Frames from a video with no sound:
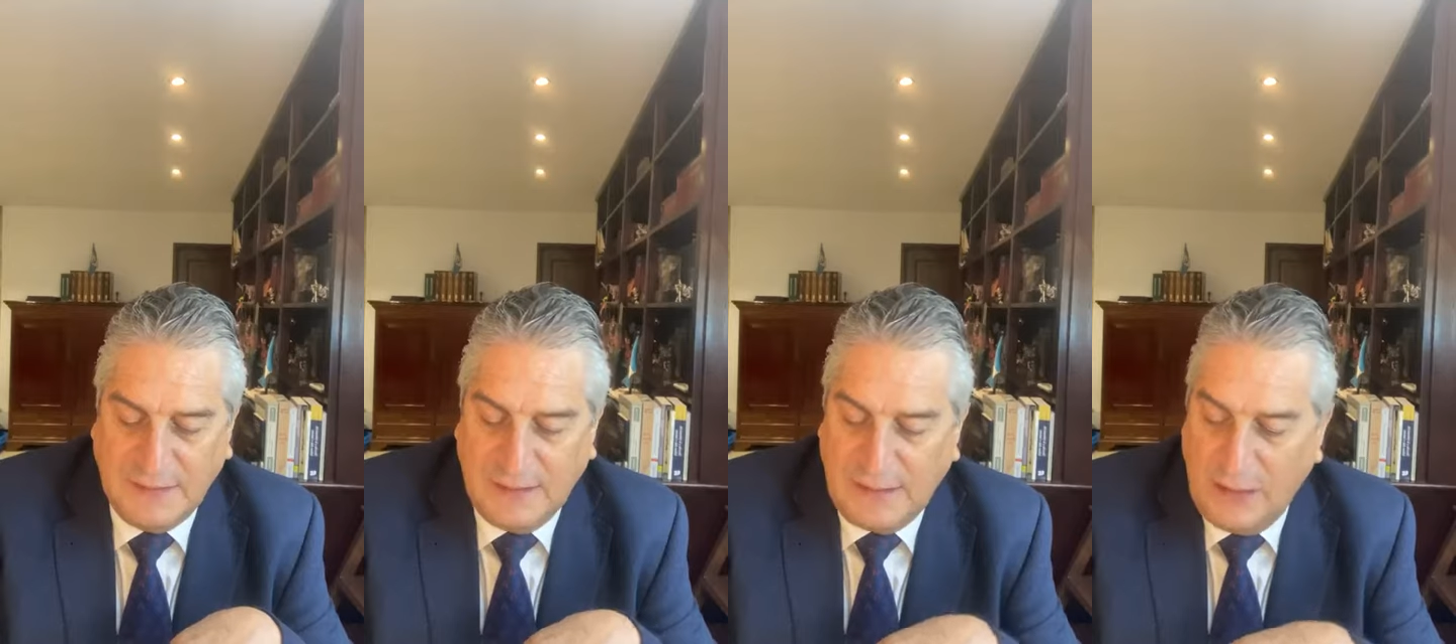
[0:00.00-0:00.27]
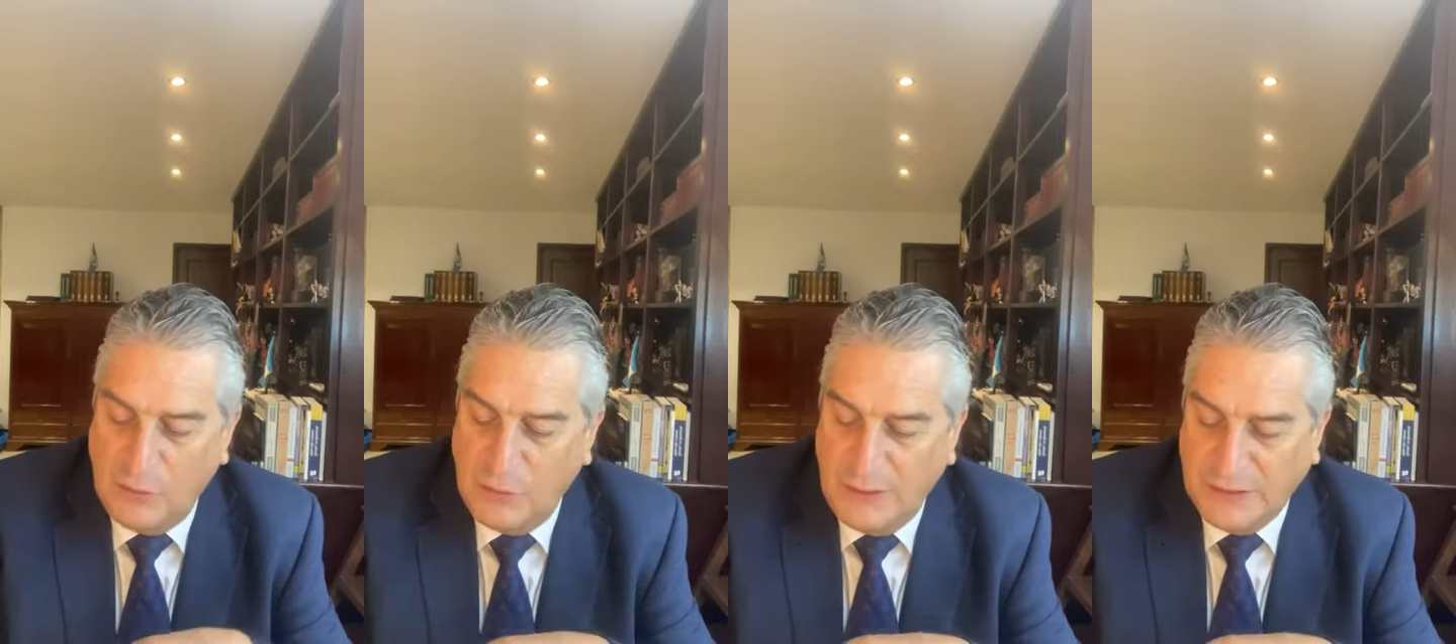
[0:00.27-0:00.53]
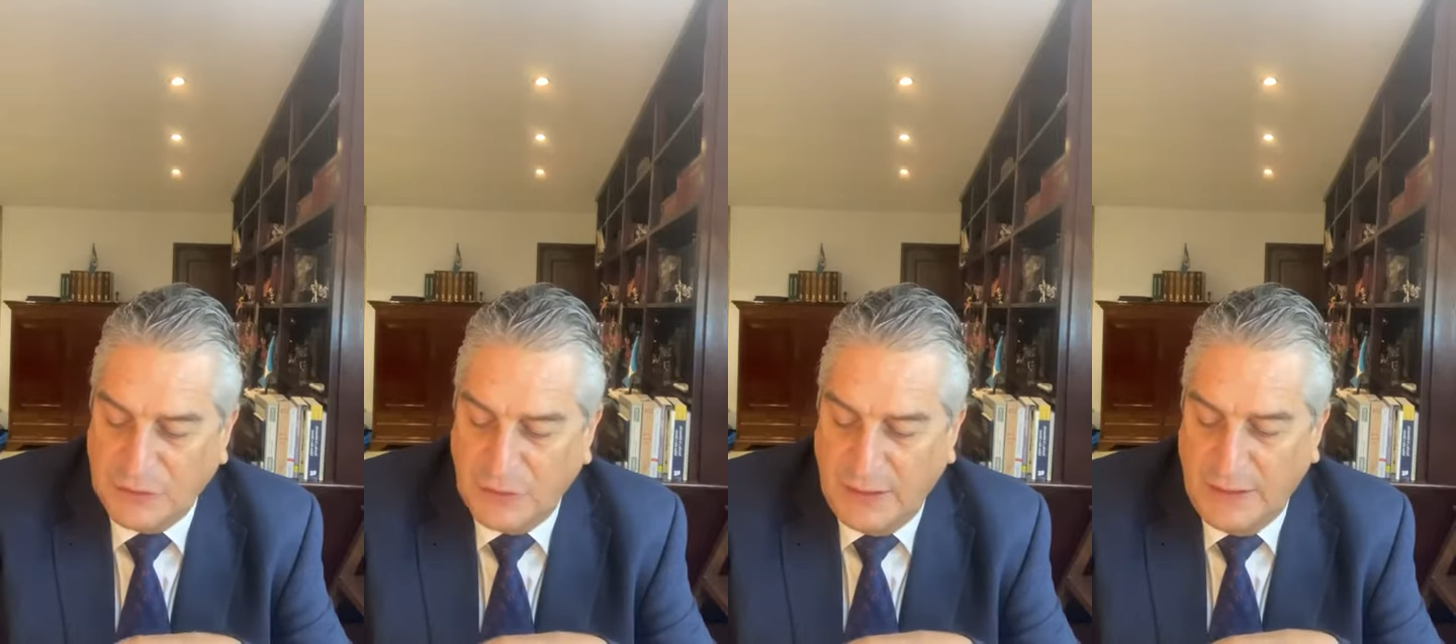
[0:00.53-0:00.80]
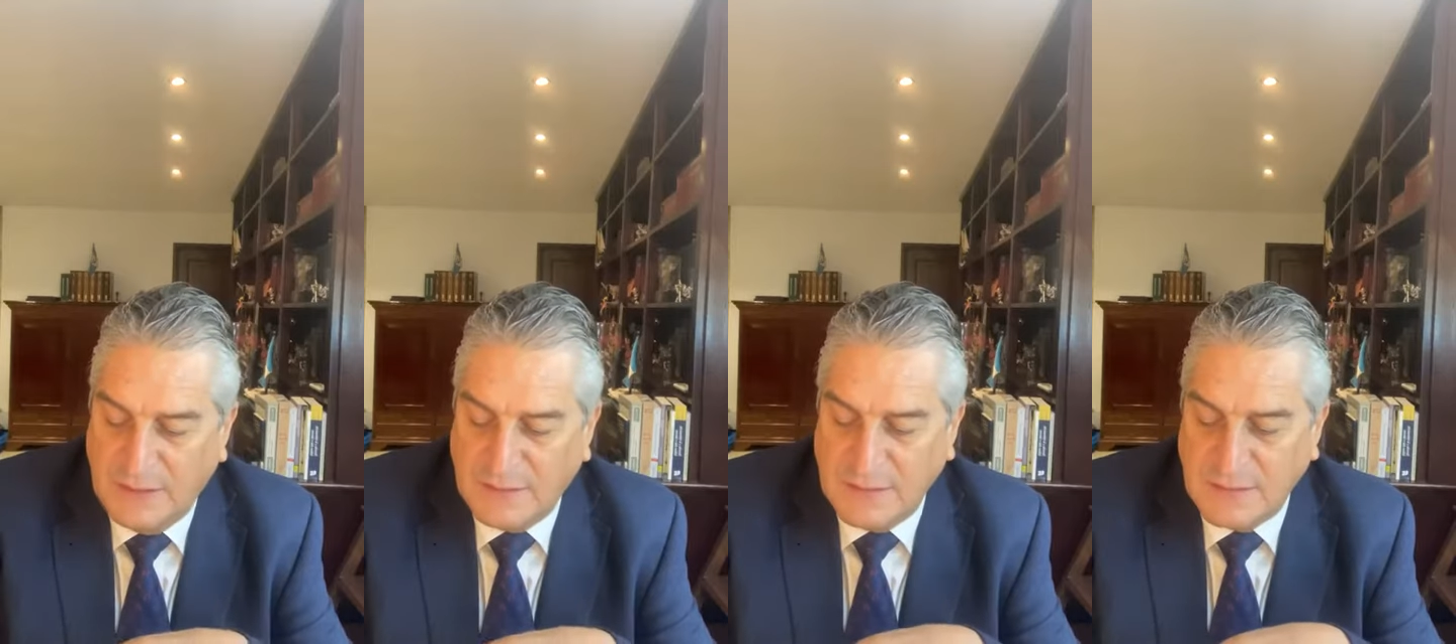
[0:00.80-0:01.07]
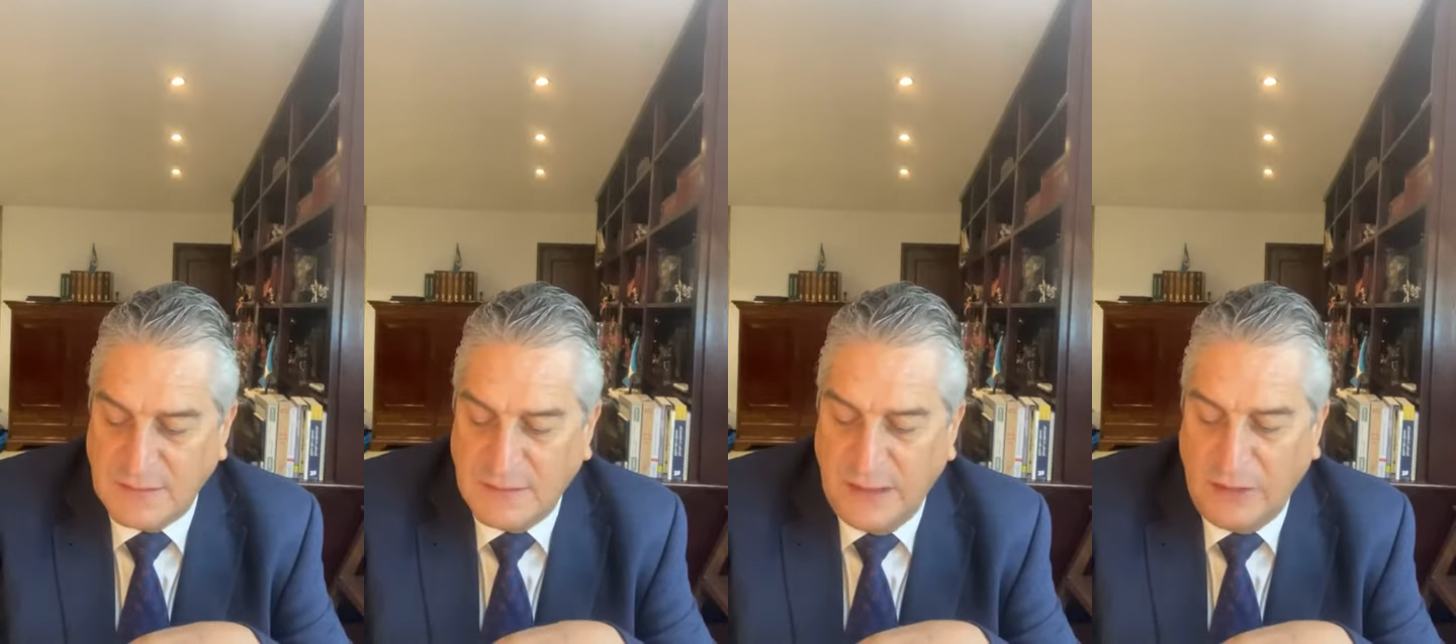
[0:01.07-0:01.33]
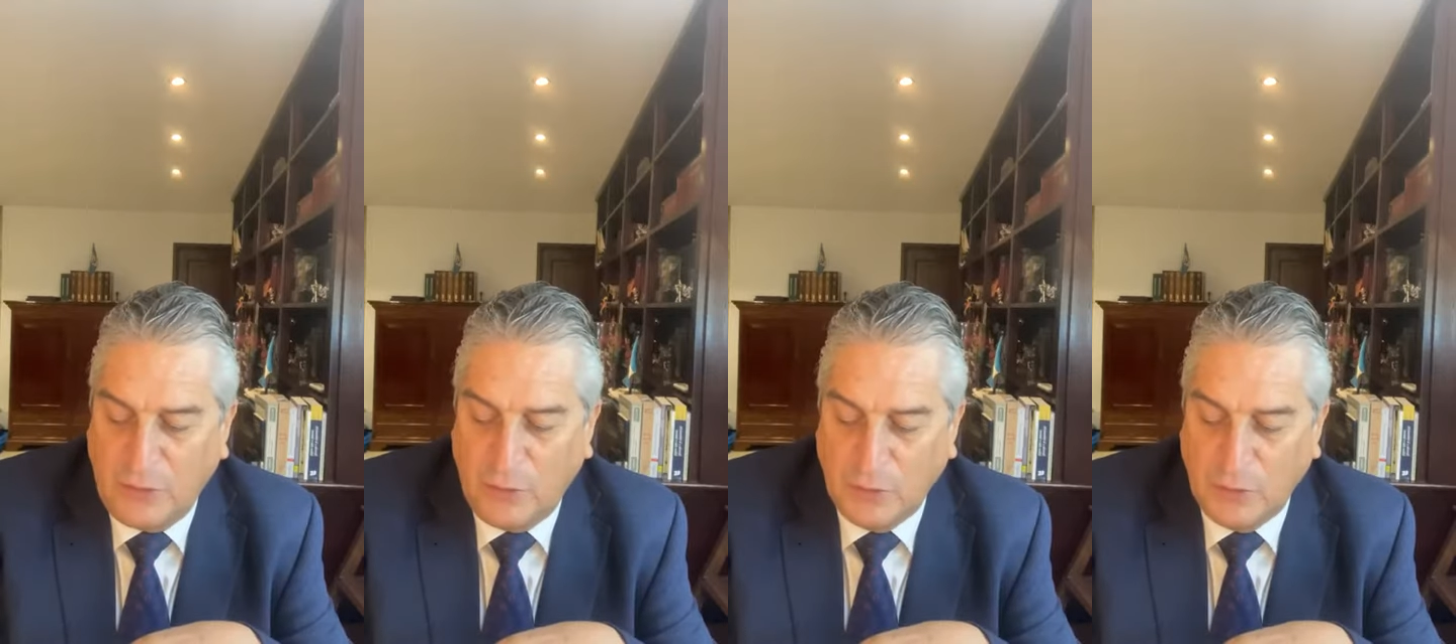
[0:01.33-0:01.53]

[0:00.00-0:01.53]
acerca de un hecho que necesita de